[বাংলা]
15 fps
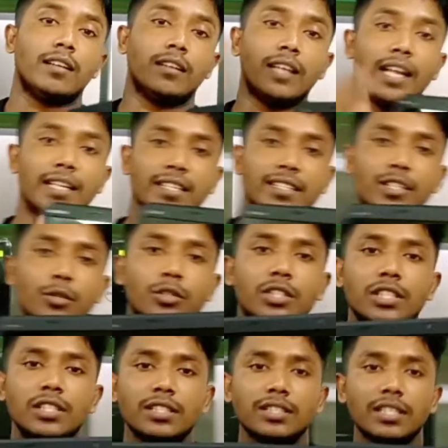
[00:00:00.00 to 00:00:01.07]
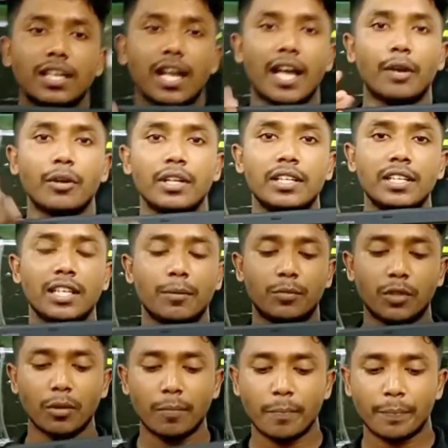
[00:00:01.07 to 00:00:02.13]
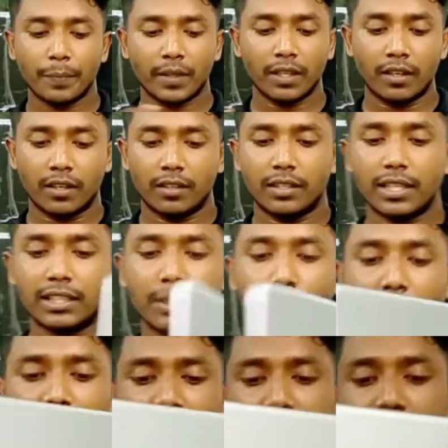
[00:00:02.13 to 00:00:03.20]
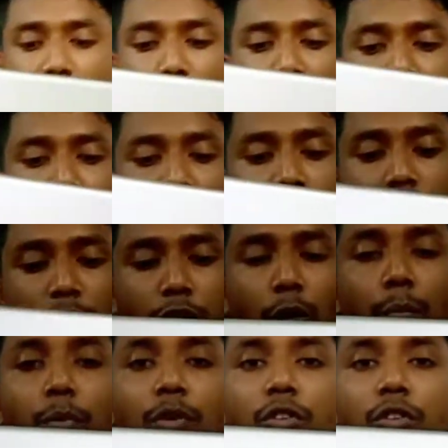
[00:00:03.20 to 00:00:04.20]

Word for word: ল্যাটিচিউড সিরিজের আরও একটি ল্যাপটপ দেখতে পাচ্ছেন সামনে পিছনে সম্পূর্ণ